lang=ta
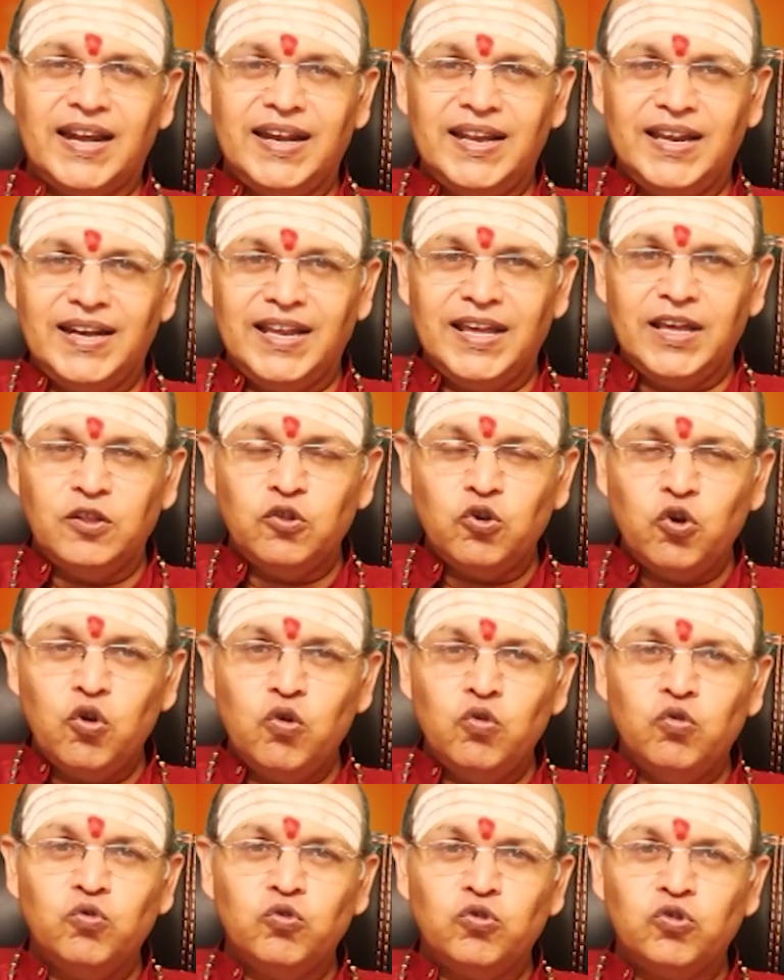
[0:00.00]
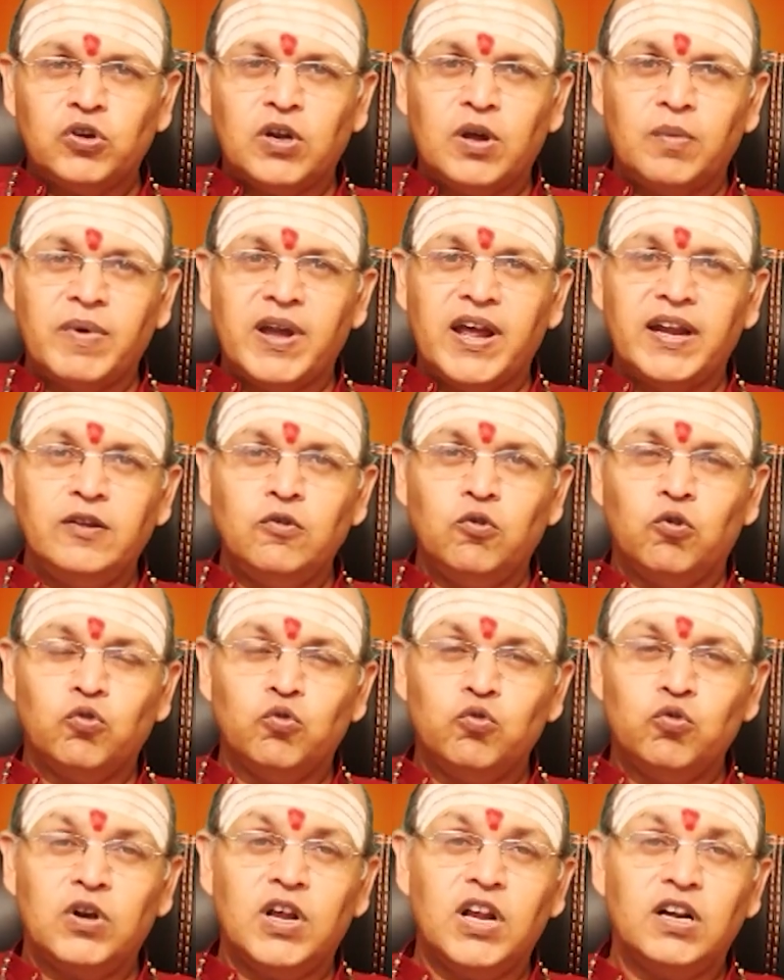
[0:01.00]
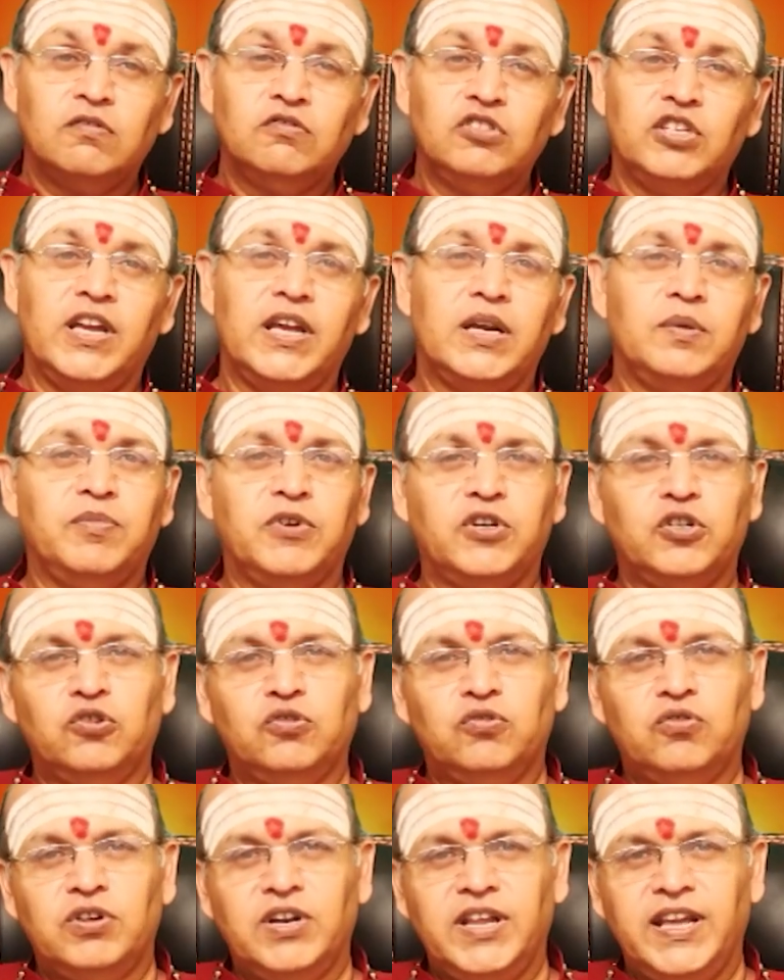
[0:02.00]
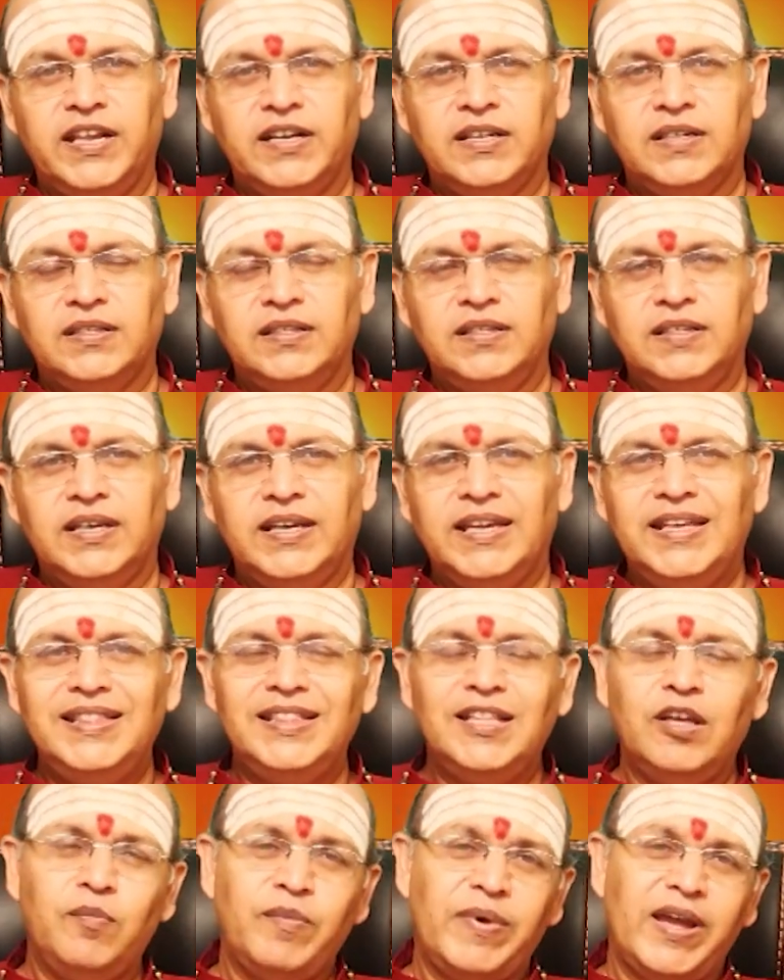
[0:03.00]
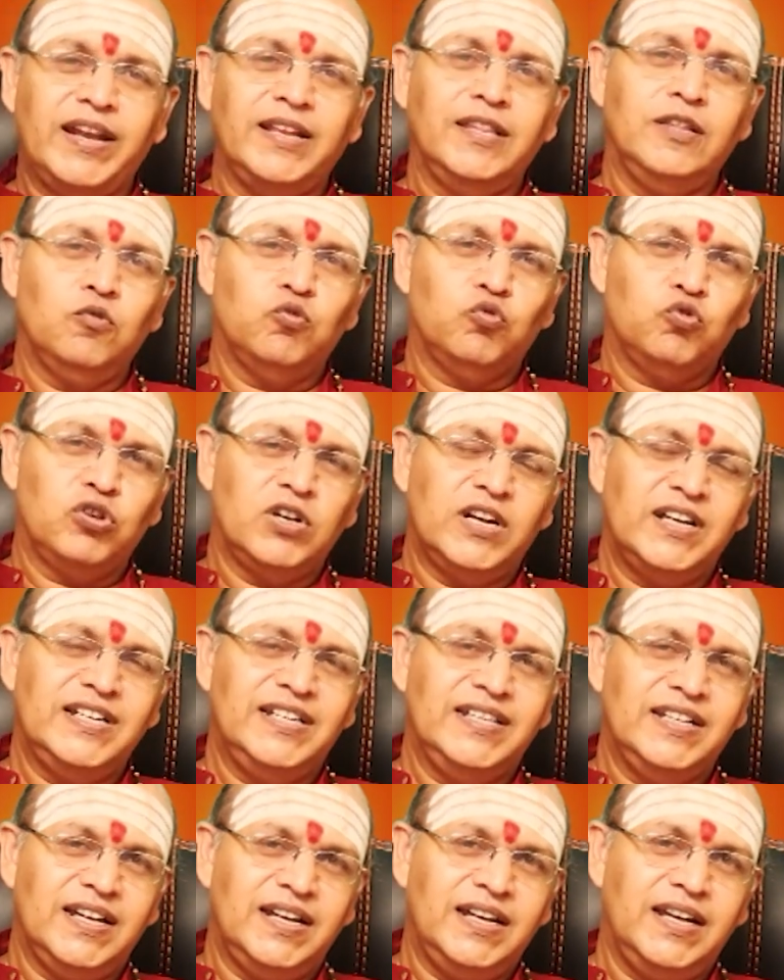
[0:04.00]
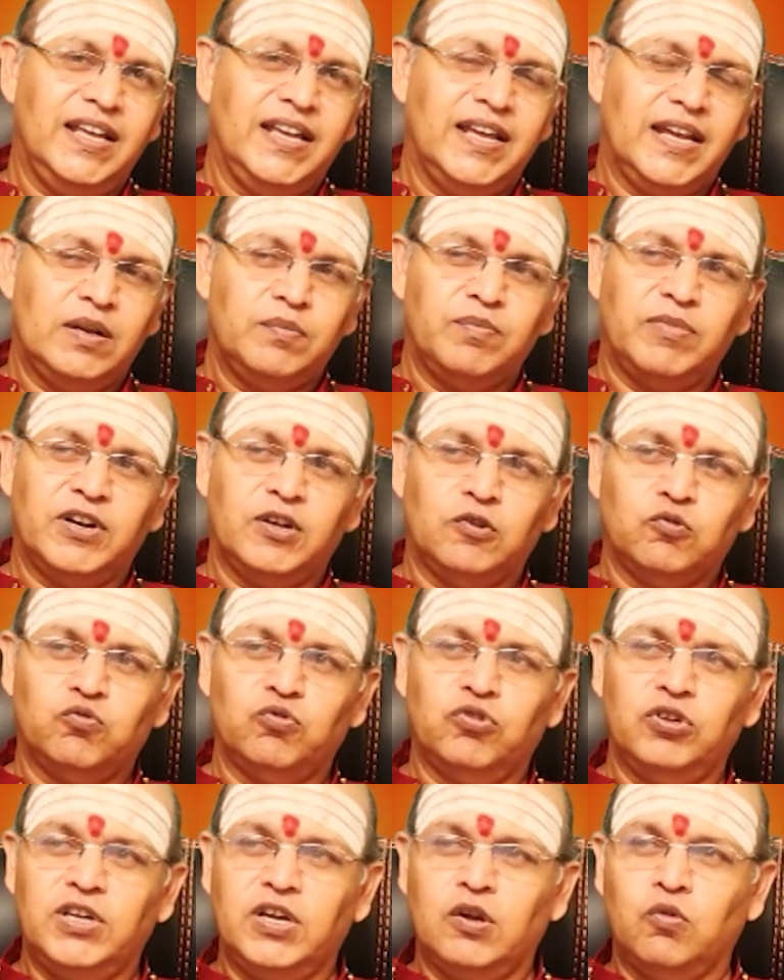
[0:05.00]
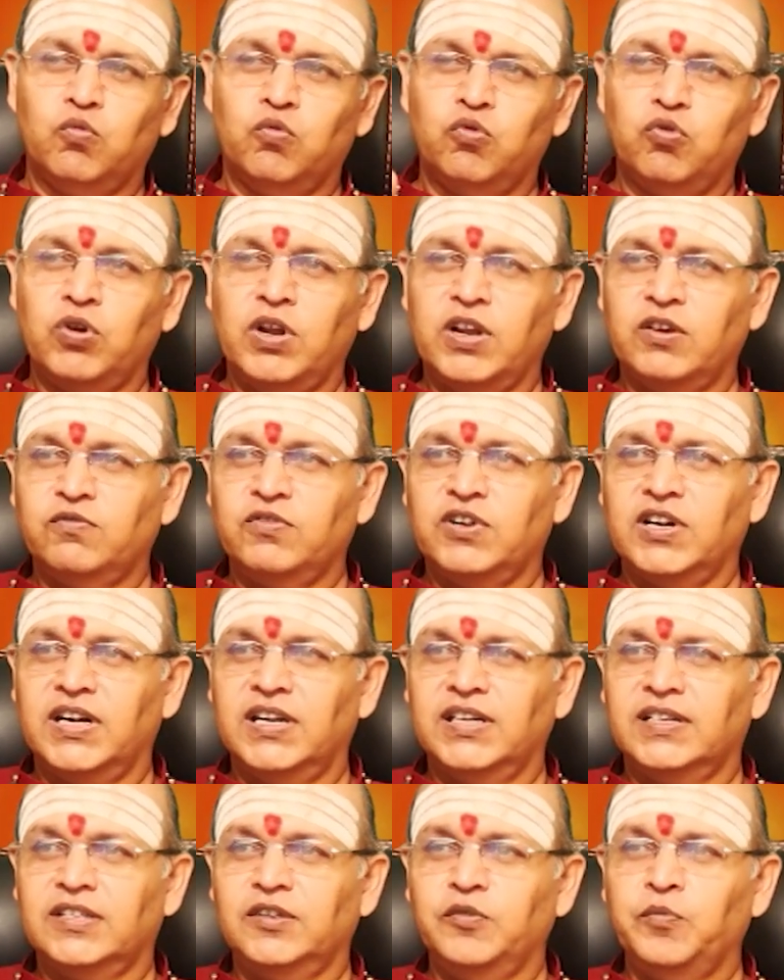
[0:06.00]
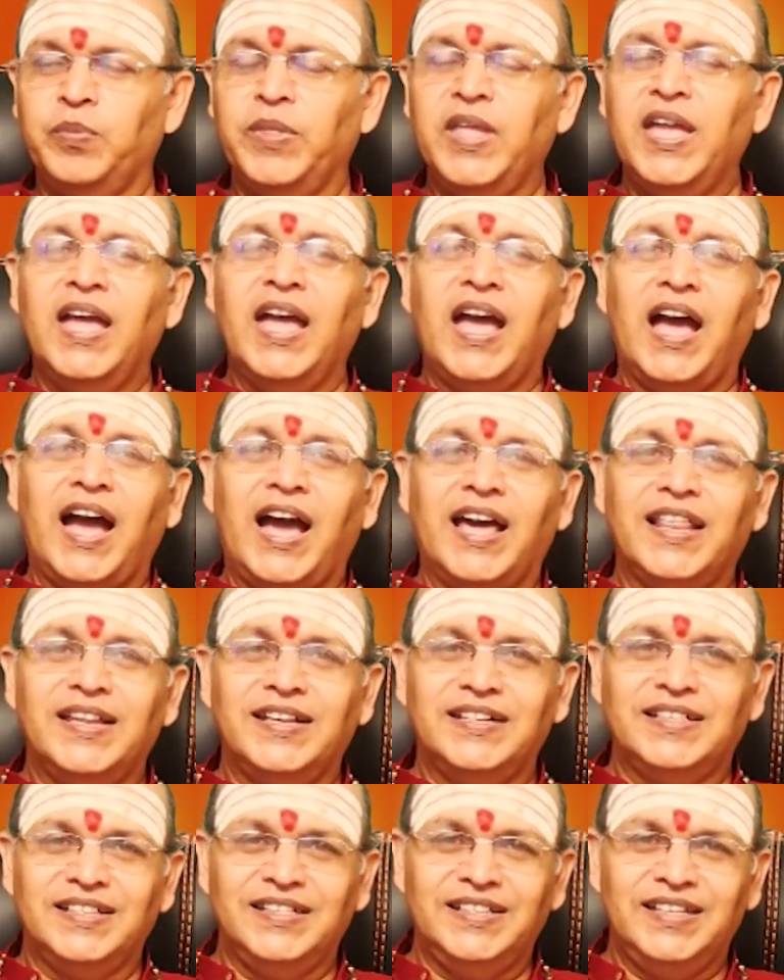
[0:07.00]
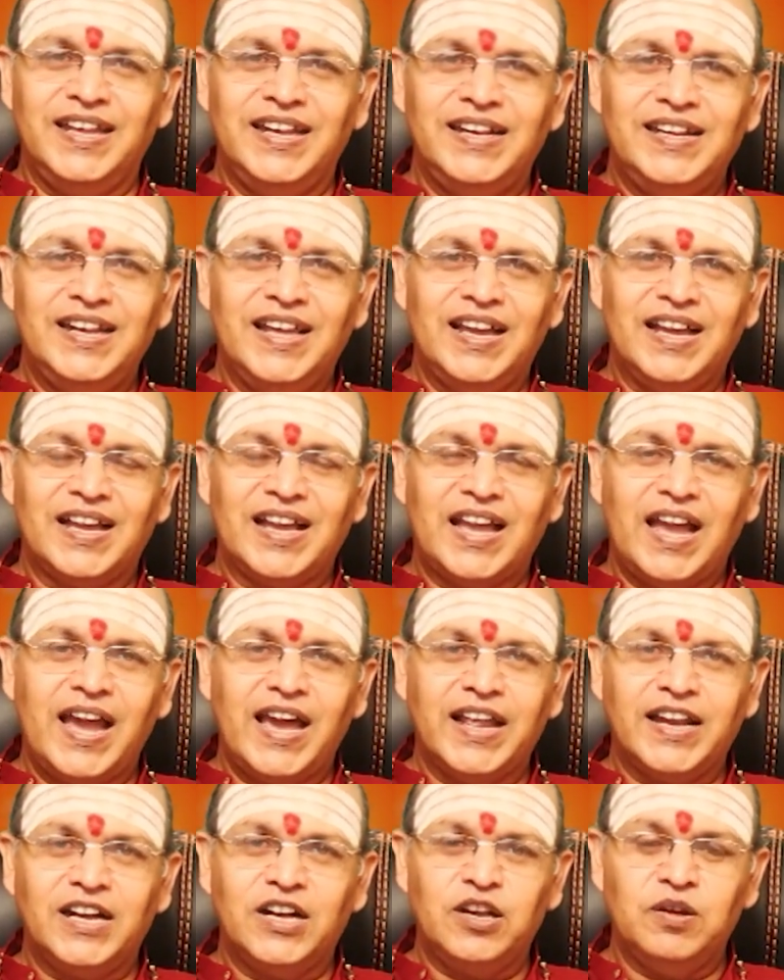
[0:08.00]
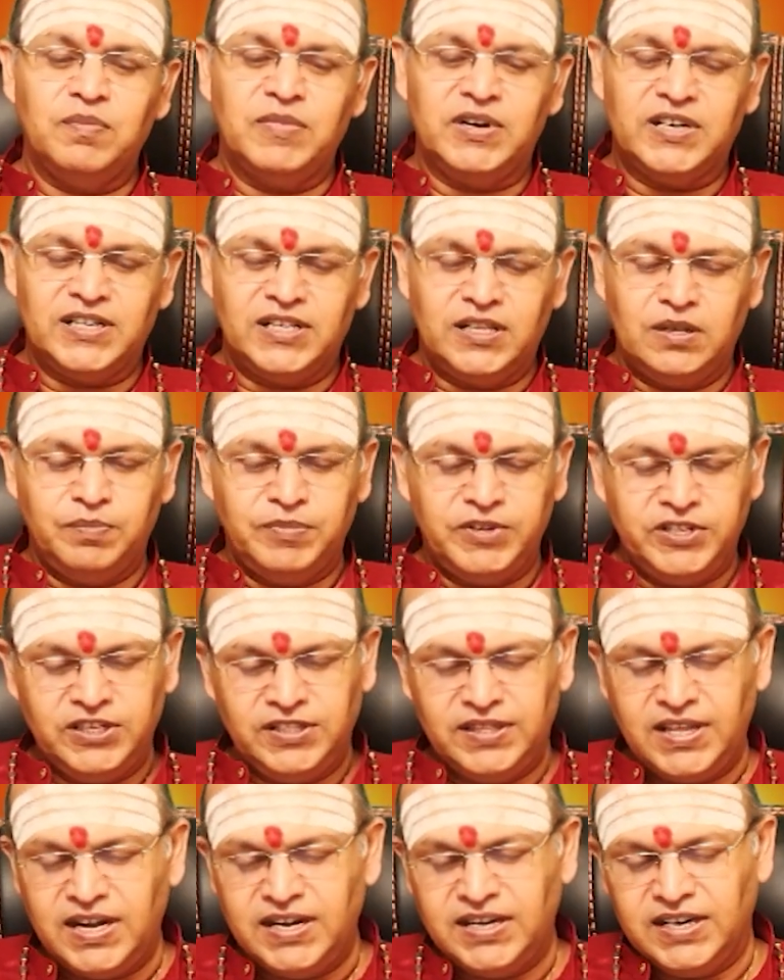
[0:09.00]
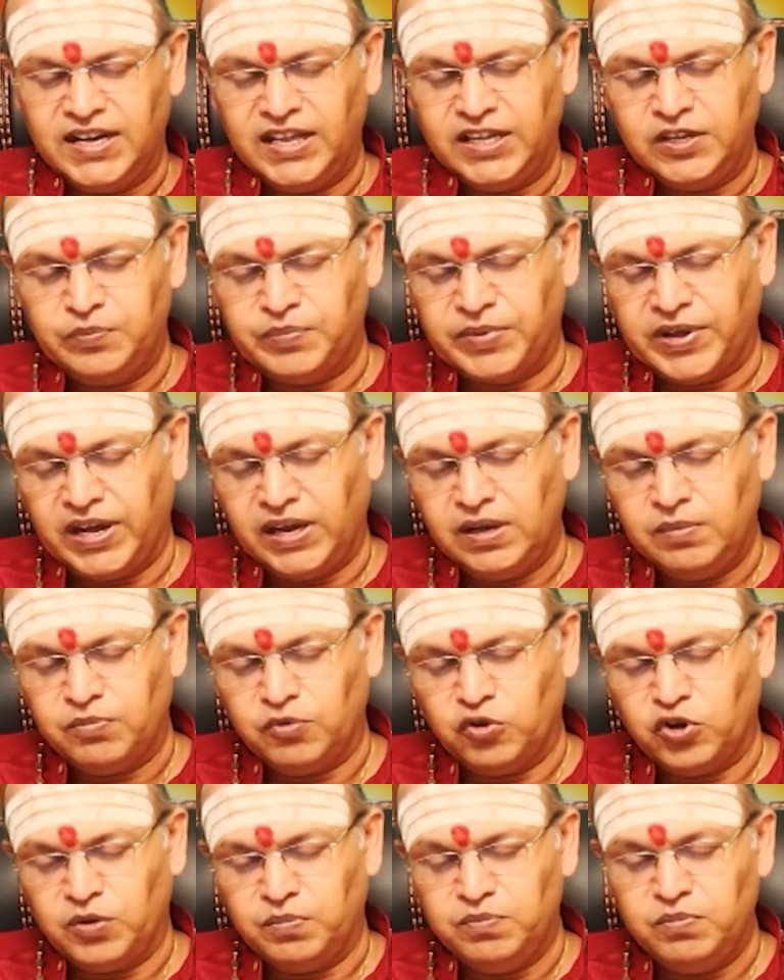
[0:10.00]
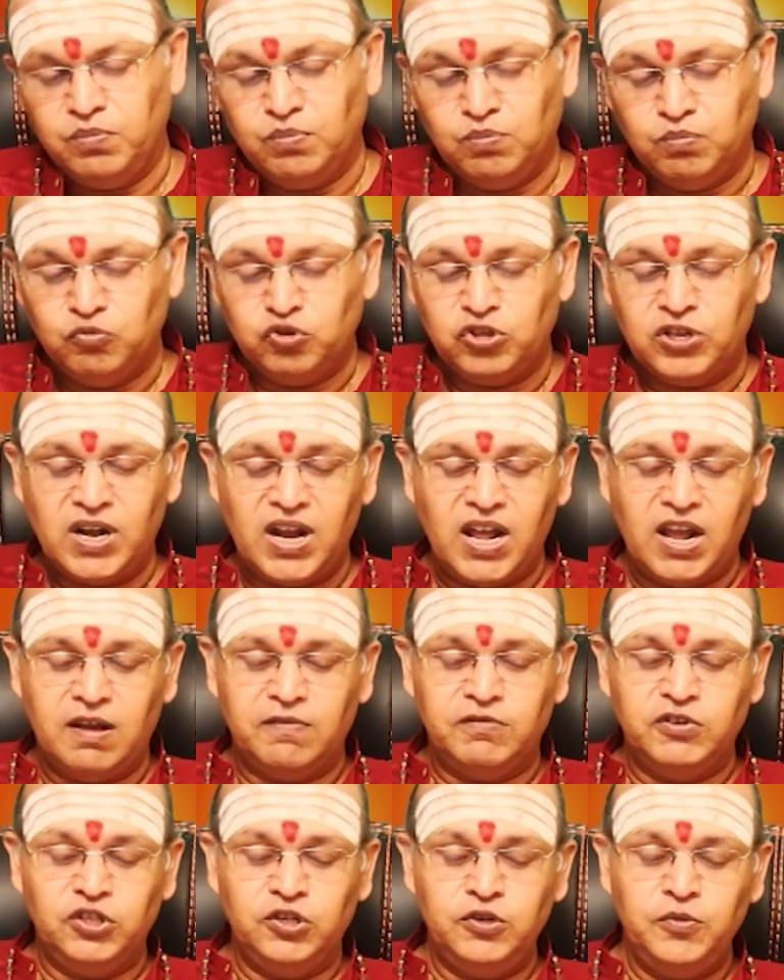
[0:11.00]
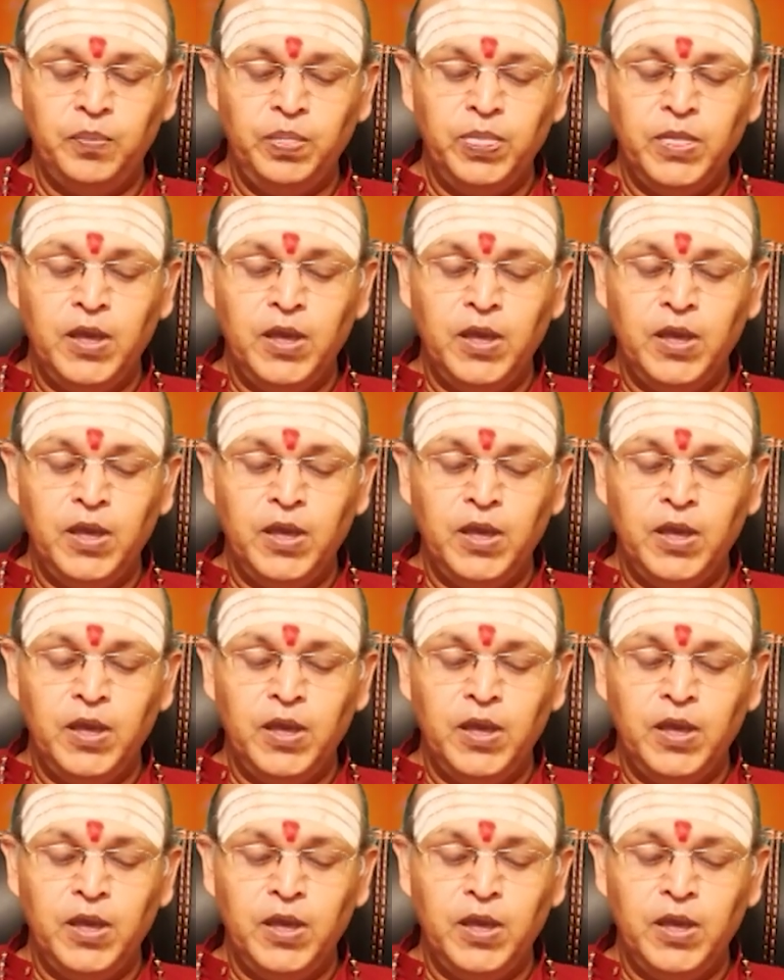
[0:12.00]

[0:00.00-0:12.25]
தலையில் ஏதோ ஊறுற மாதிரி ஒரு உணர்வு ஏற்பட்டு கொண்டே இருக்குது இந்த மாதிரி உடலியலில் ஏற்படக்கூடிய உணர்வுகளுக்கும் அதற்கு என்ன காரணம்ன்றதை பற்றி தான் இன்றைக்கு பார்க்க போகிறோம் முதலாவது